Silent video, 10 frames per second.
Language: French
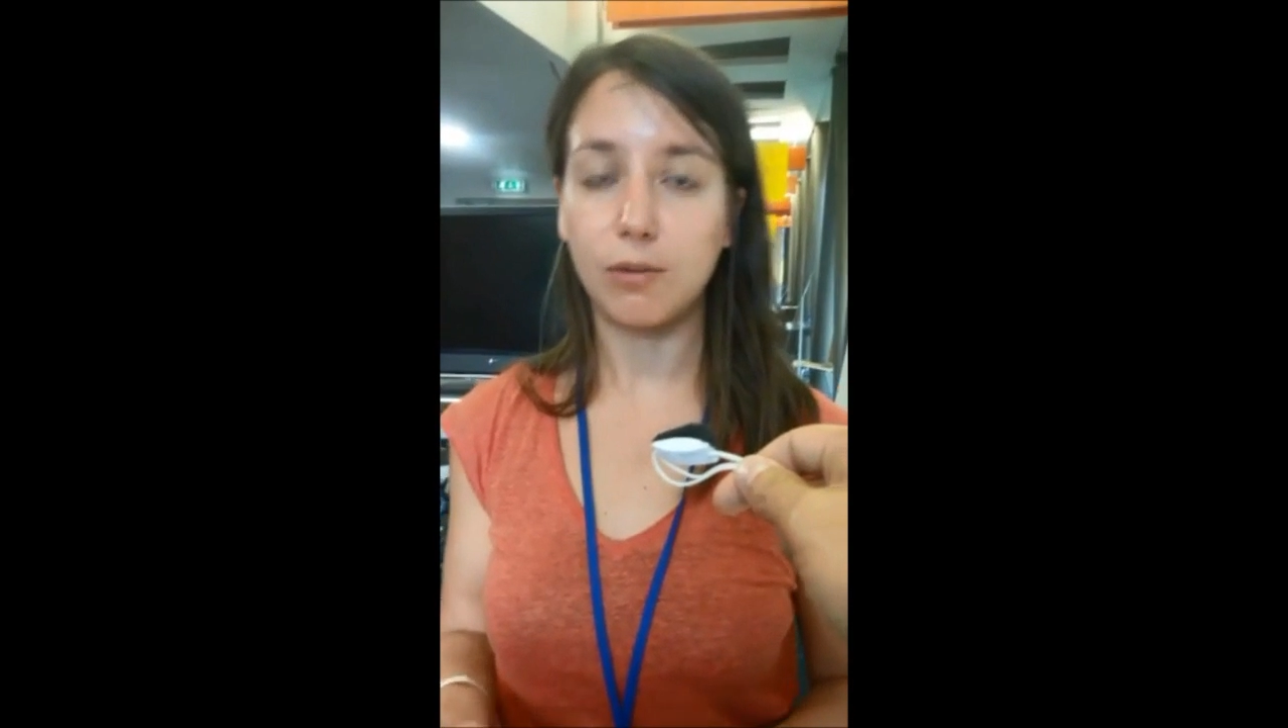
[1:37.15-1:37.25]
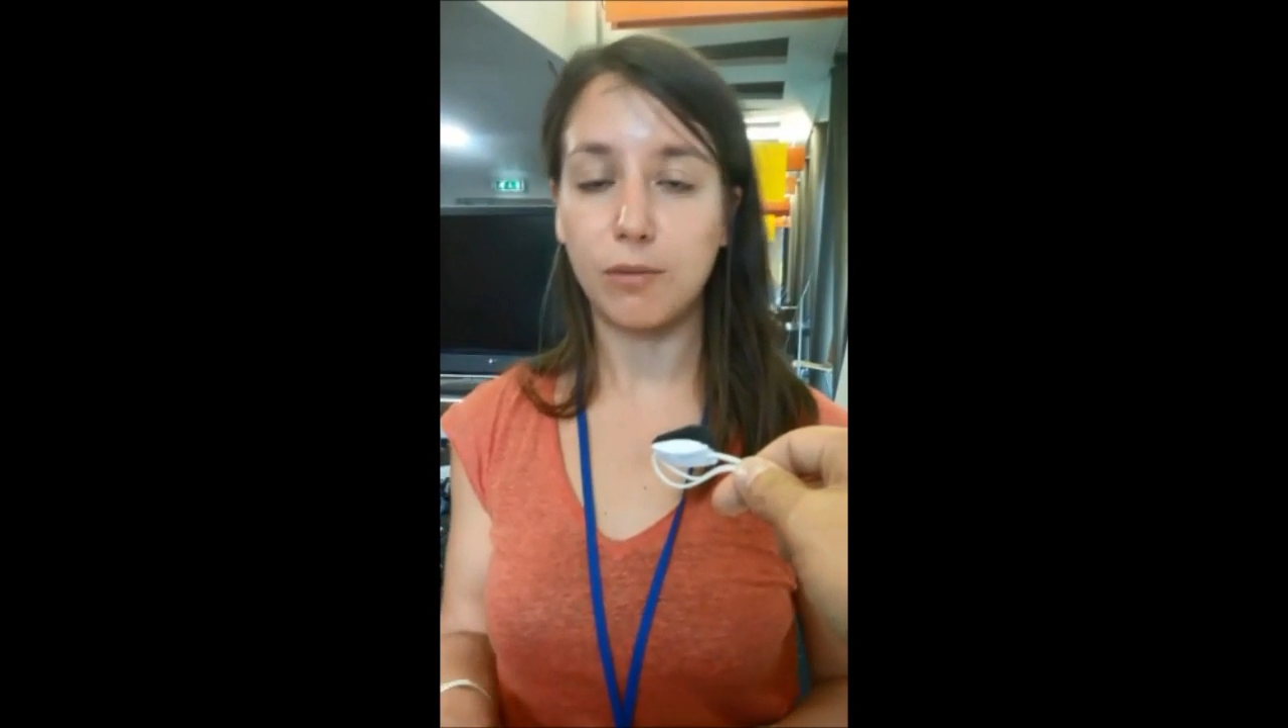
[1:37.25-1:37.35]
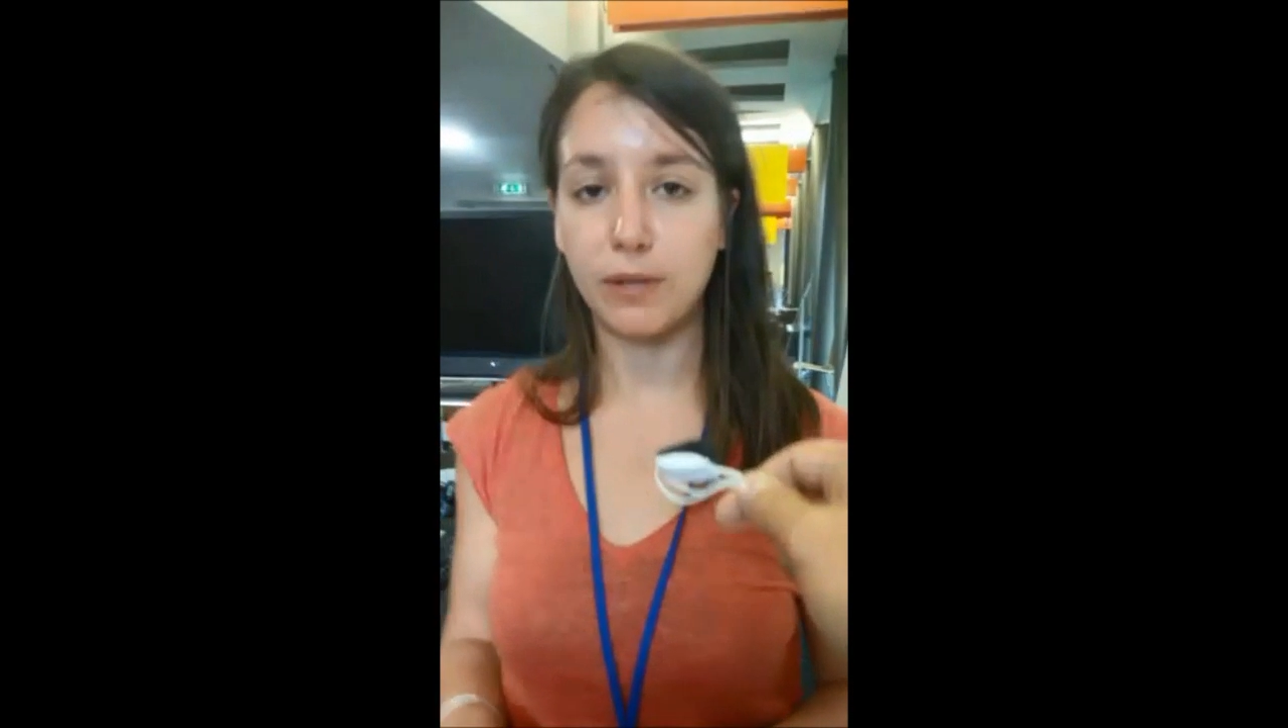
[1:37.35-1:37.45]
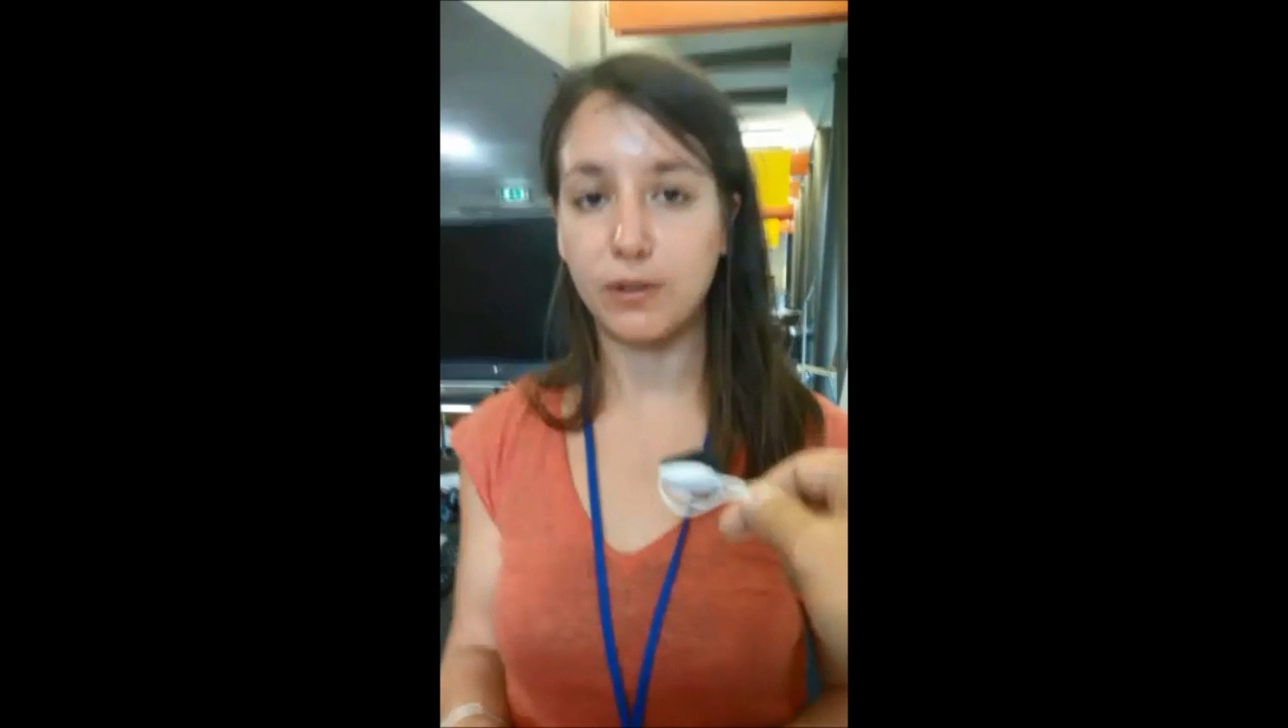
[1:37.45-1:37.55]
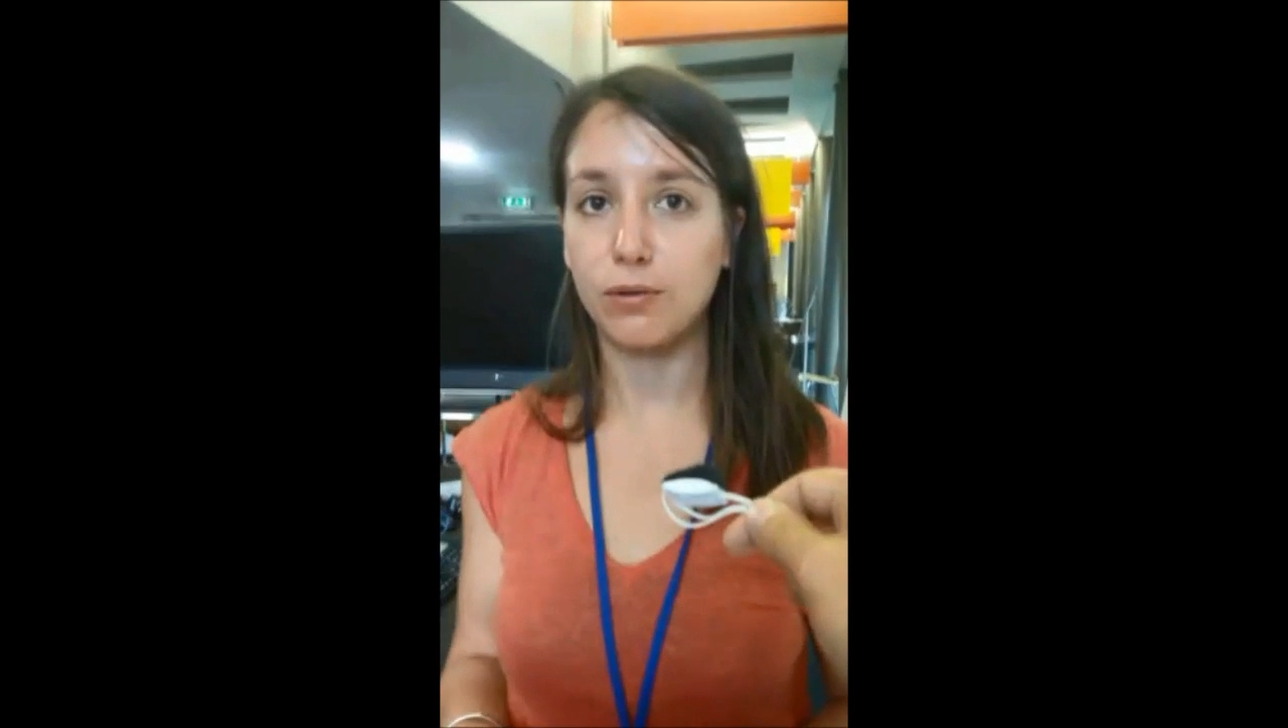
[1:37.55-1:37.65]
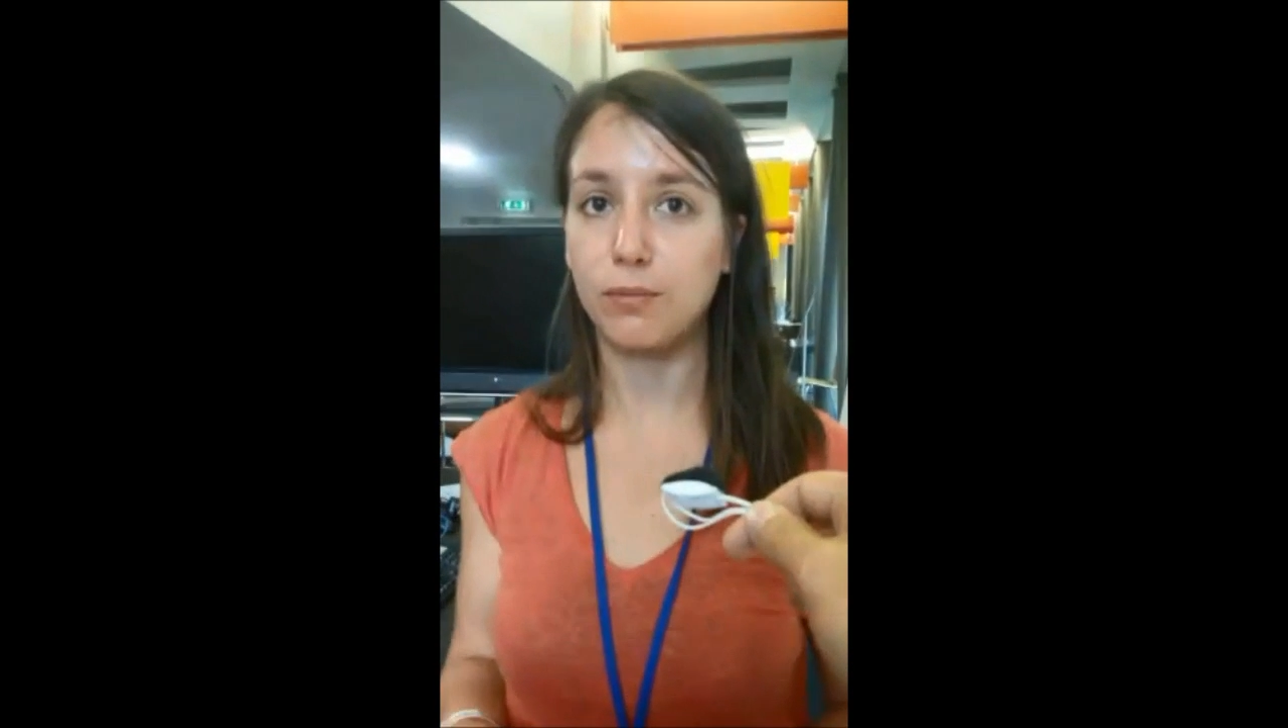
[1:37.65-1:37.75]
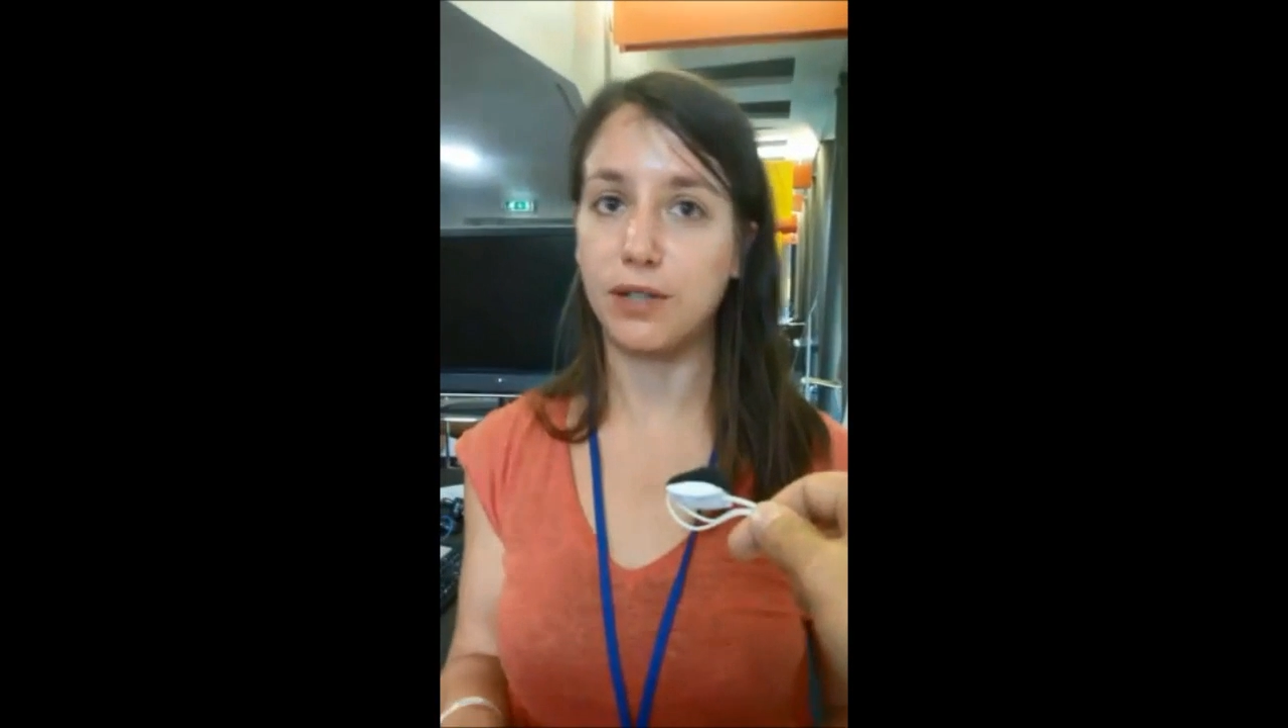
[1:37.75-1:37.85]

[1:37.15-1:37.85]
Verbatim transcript: comment mettre une